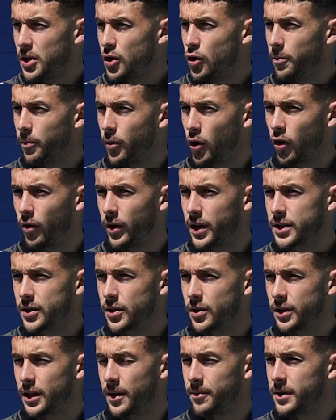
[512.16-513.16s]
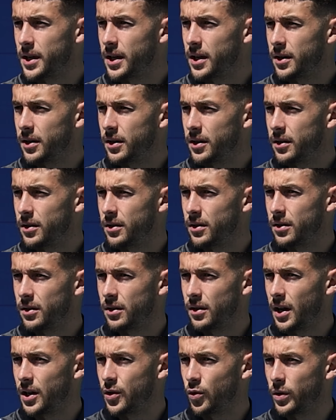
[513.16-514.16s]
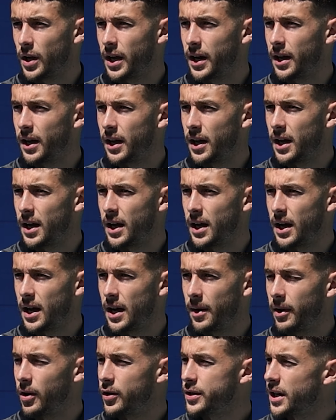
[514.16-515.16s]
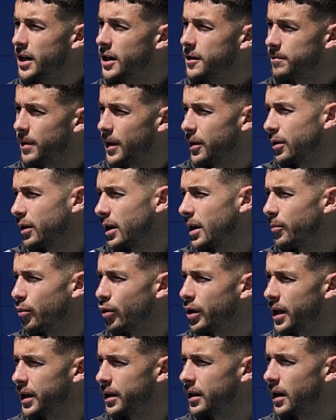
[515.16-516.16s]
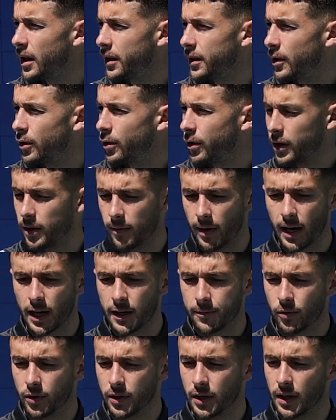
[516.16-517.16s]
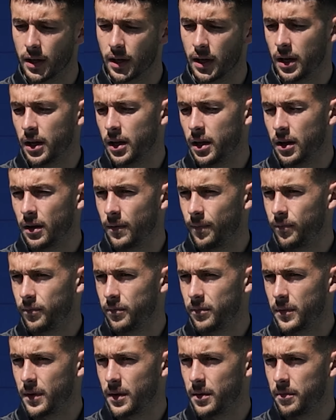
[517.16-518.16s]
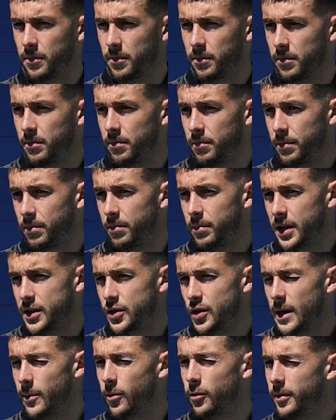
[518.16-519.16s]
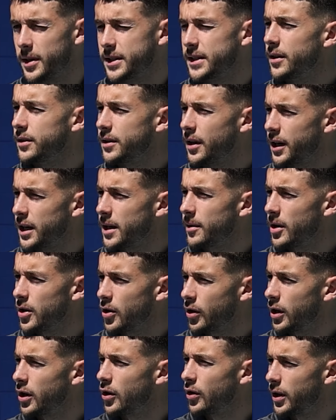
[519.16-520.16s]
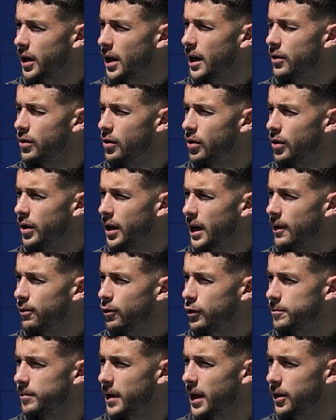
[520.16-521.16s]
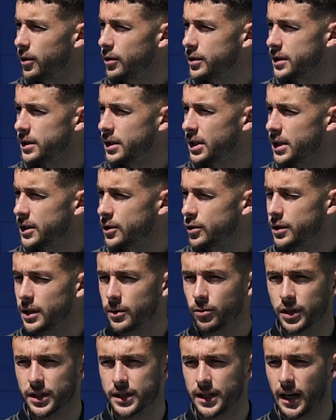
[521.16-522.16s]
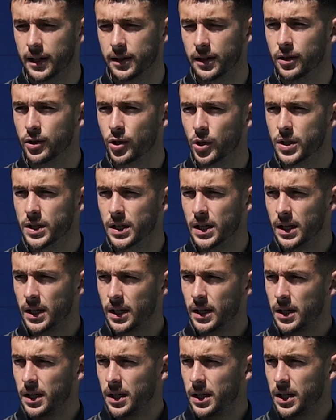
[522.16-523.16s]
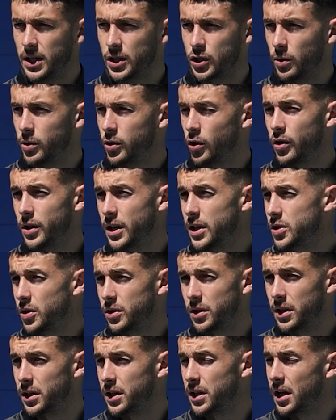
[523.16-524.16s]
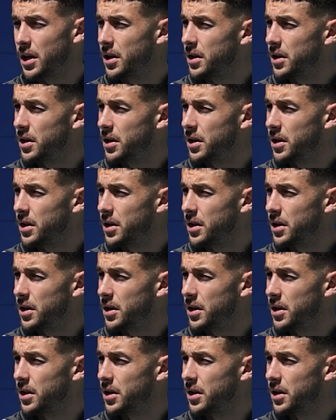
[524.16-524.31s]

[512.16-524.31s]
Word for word: Y un poco eso, también ayudar a, a balones al espacio que puedan lanzar los rivales, porque presionamos bastante arriba, yo creo, dejando, dejando espacios y en eso tenemos que estar atentos y sobre todo en eso te diría.